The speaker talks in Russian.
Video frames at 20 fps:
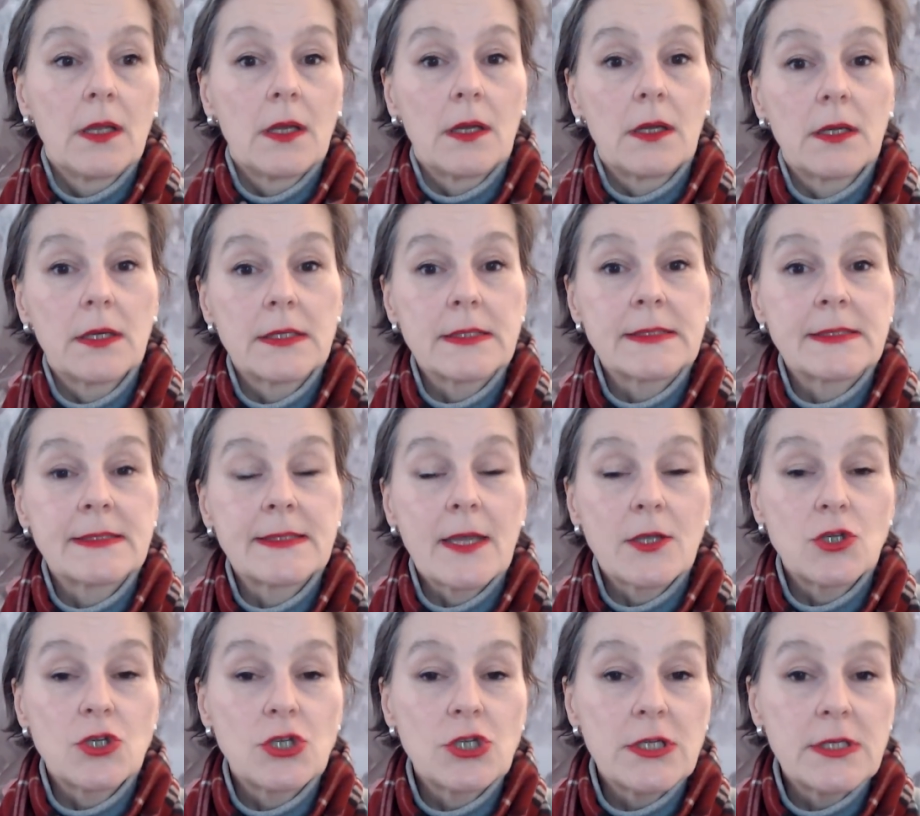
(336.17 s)
э,
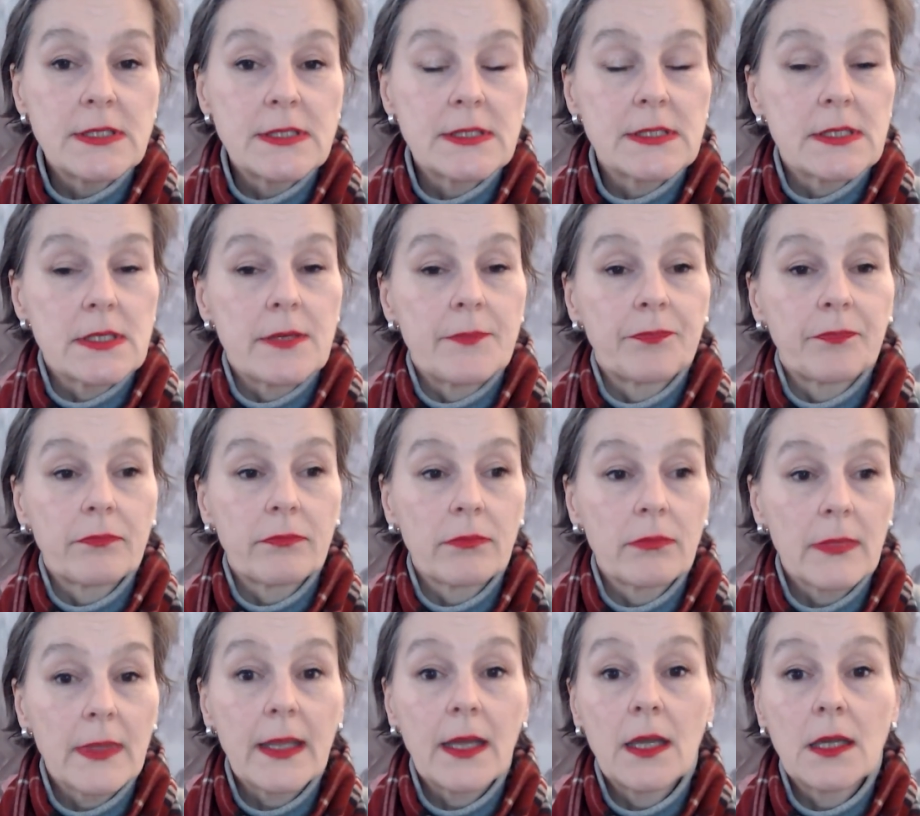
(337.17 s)
защите
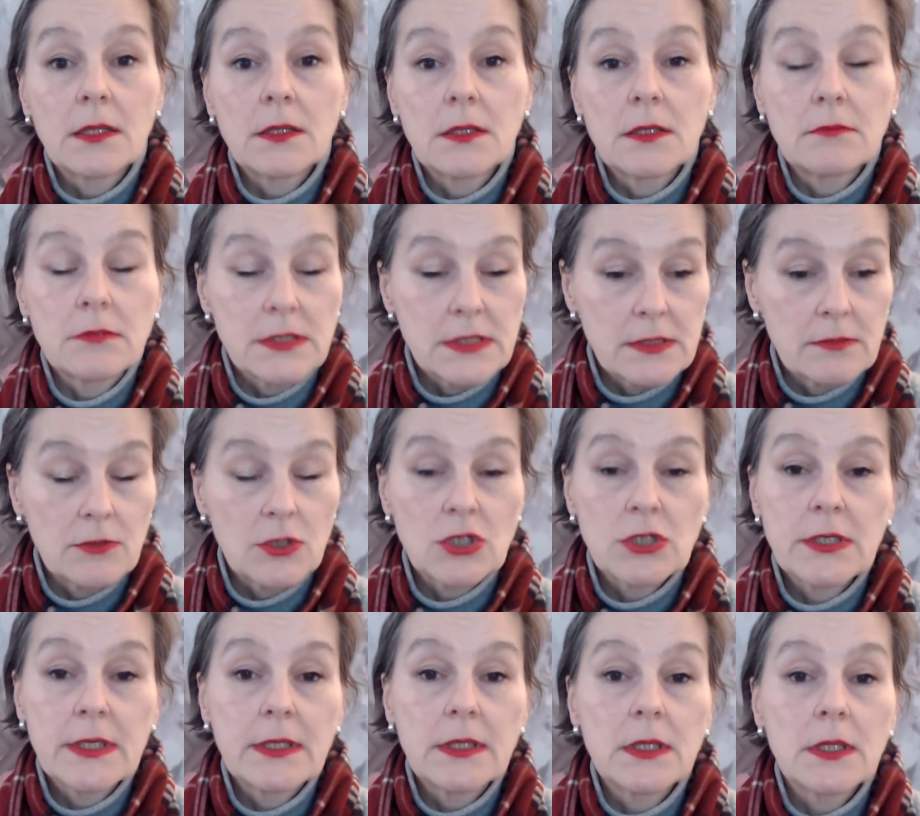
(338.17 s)
э, этого
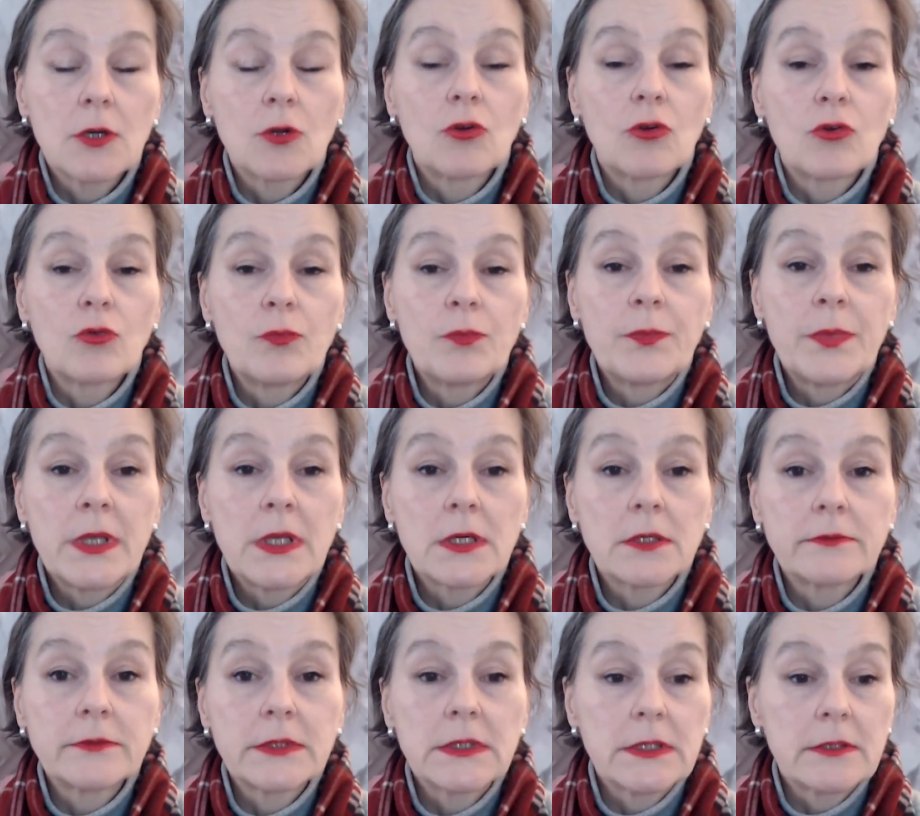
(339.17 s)
совершенно
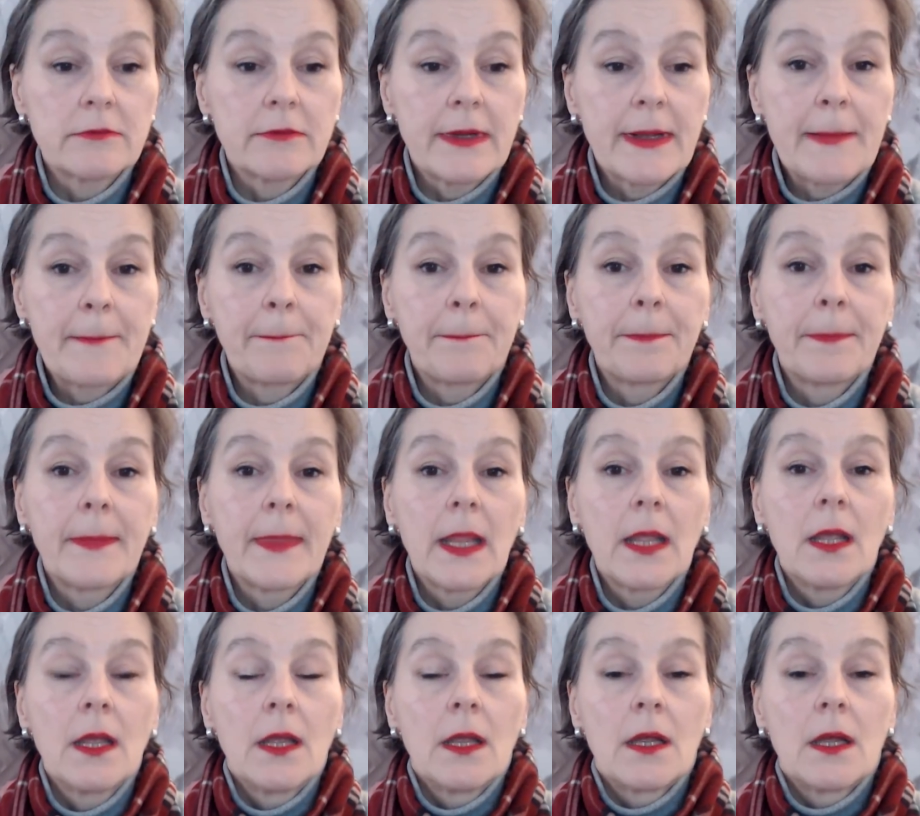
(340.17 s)
коррумпированного
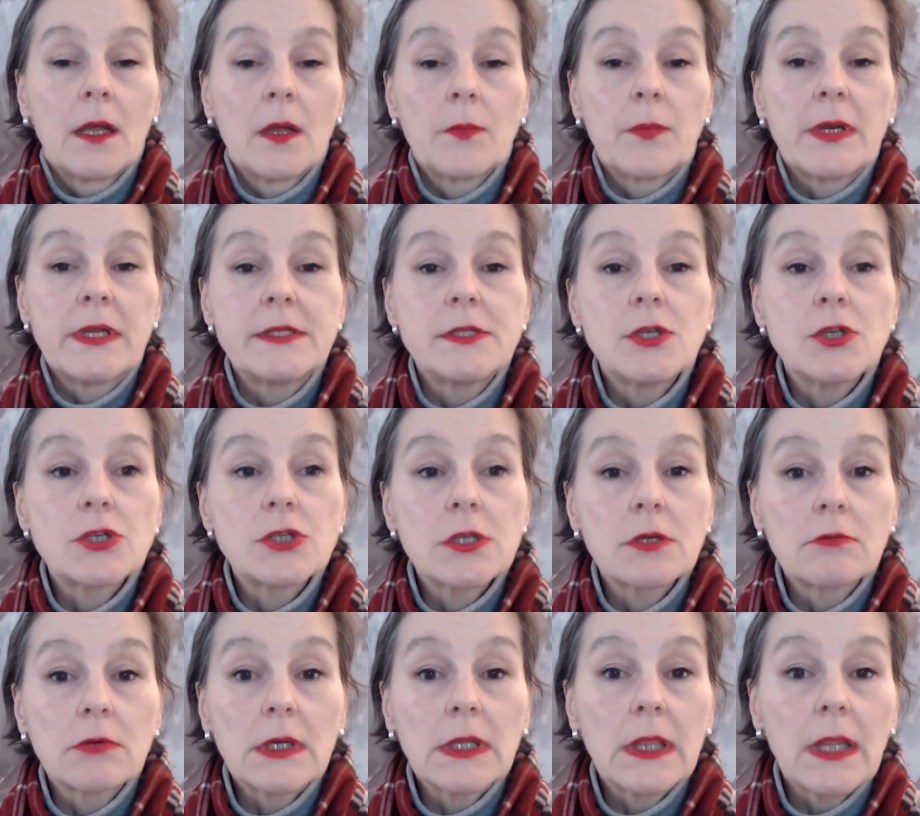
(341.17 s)
э, Э,
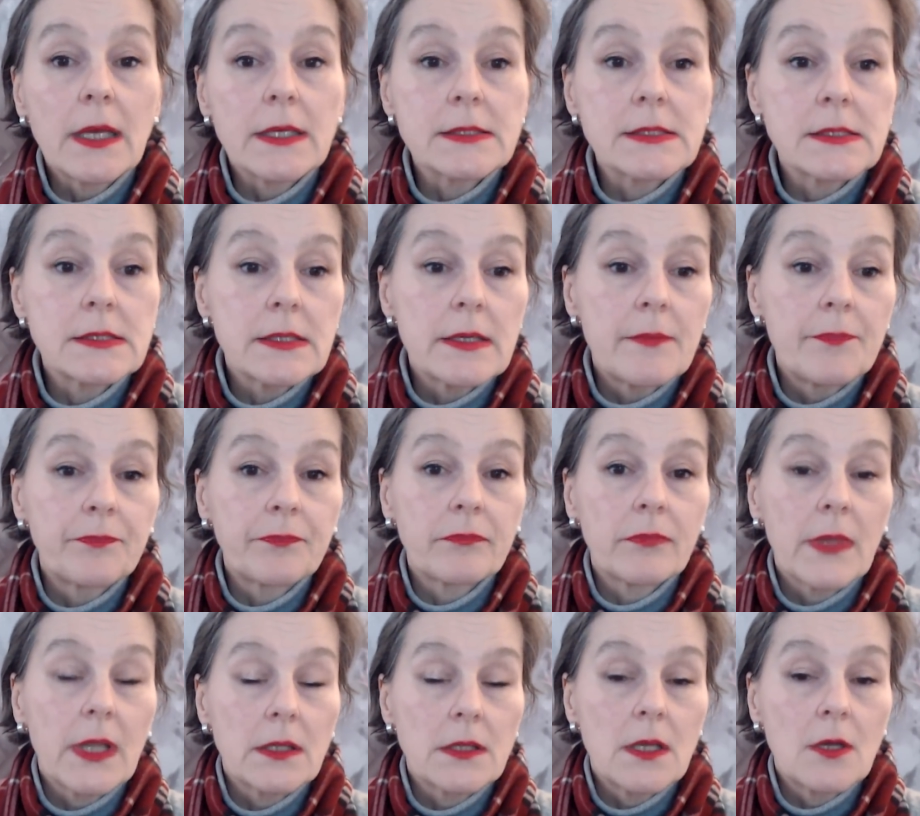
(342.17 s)
политического класса,
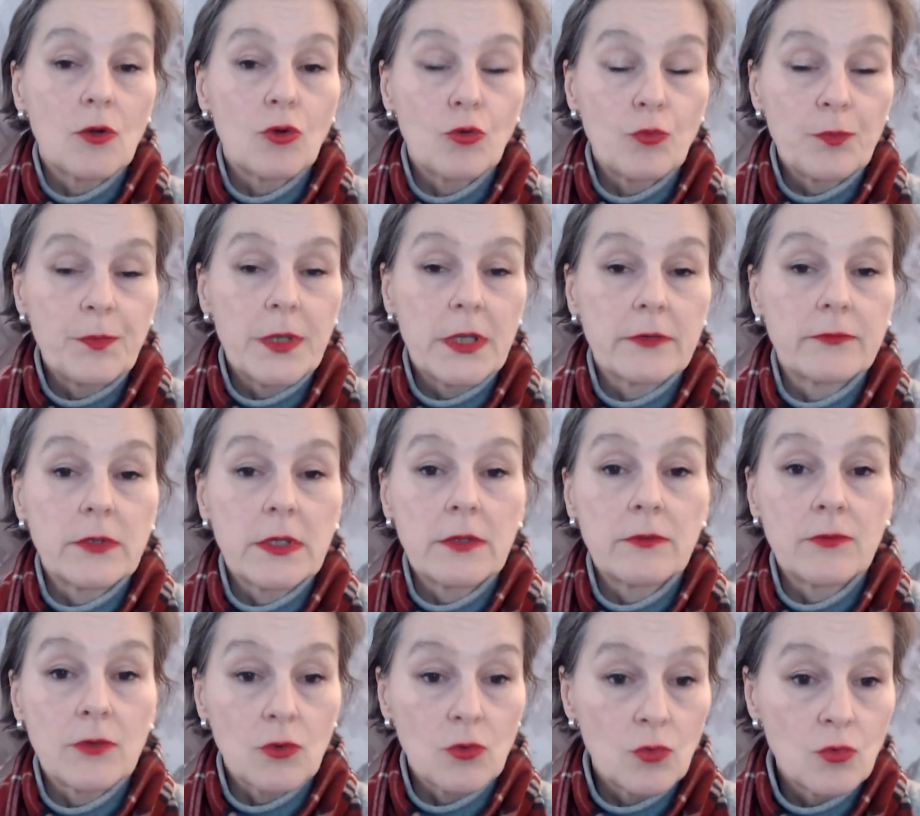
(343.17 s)
этой коррумпированной
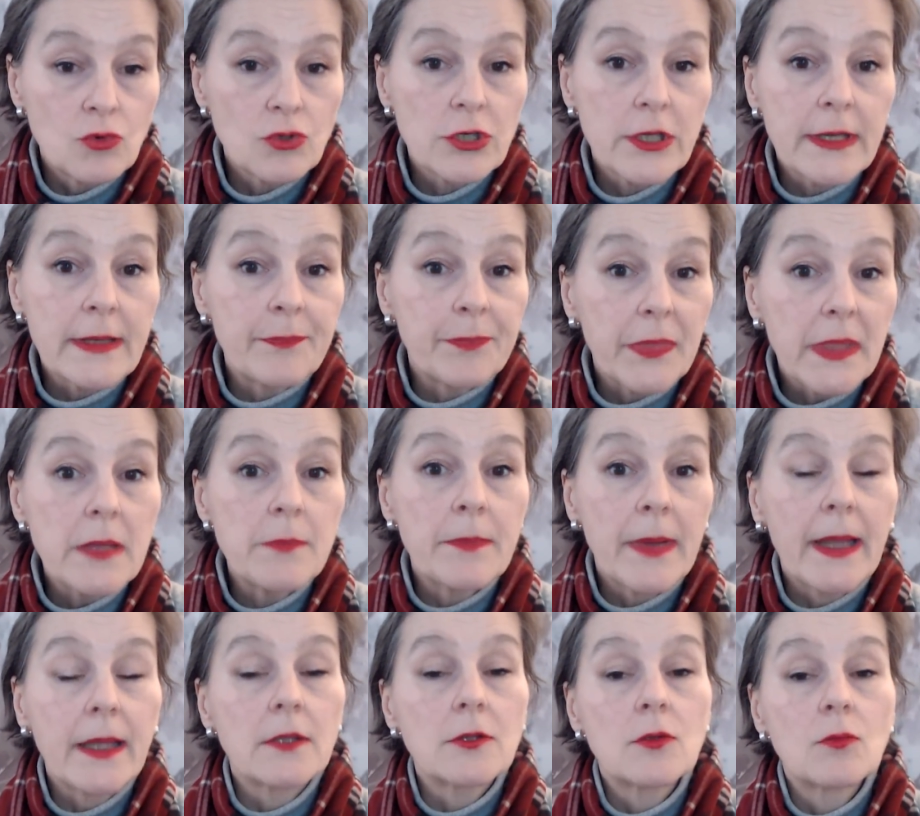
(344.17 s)
верхушки, и
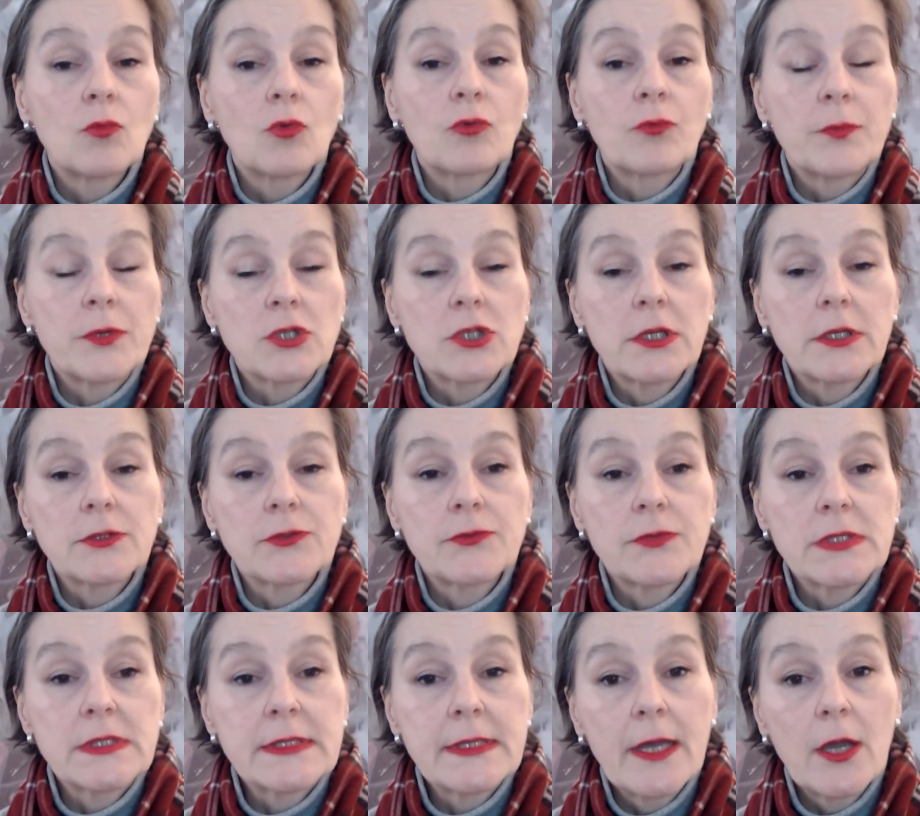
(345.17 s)
поэтому он бежал в
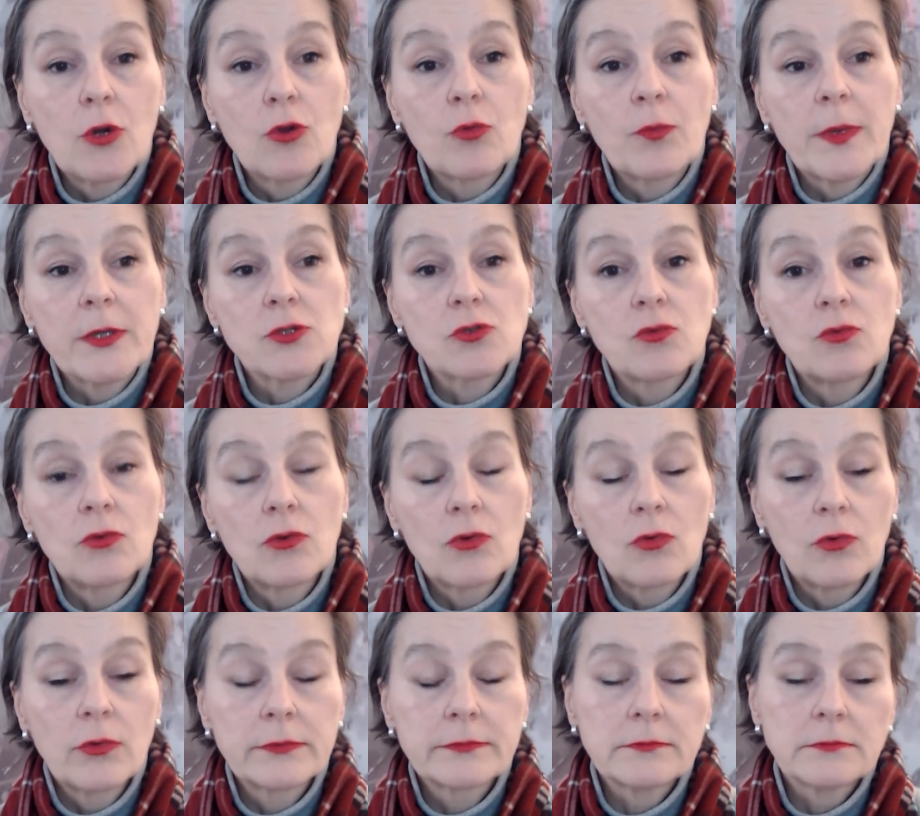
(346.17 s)
Швейцарию,
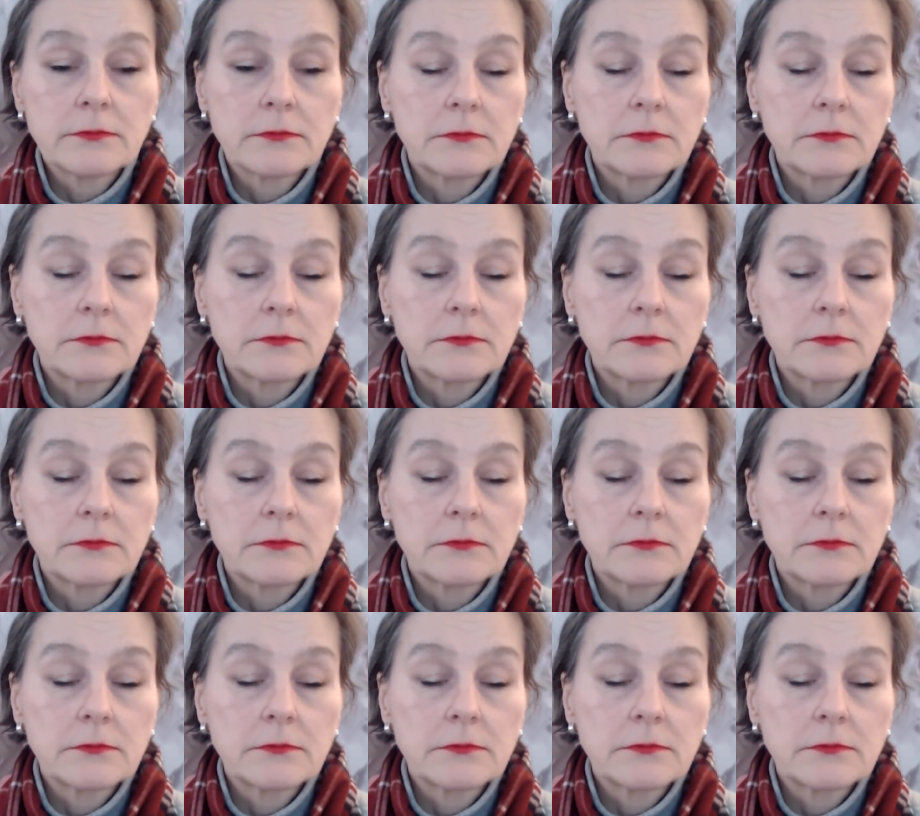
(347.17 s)
поскольку